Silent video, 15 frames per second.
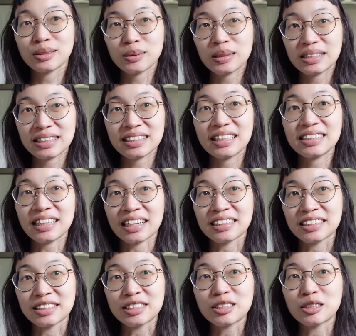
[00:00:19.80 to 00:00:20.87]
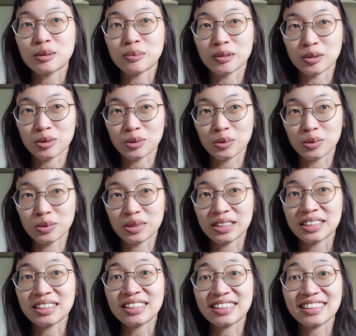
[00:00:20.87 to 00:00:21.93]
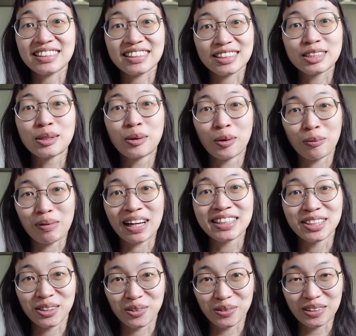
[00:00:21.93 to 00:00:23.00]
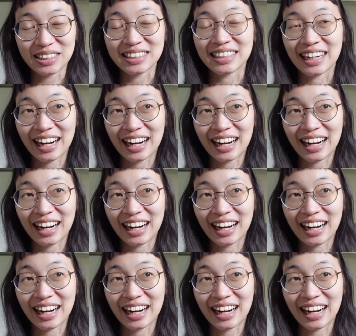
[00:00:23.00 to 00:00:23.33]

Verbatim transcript: 所以今天讲的这几本书，其实已经是我蛮久以前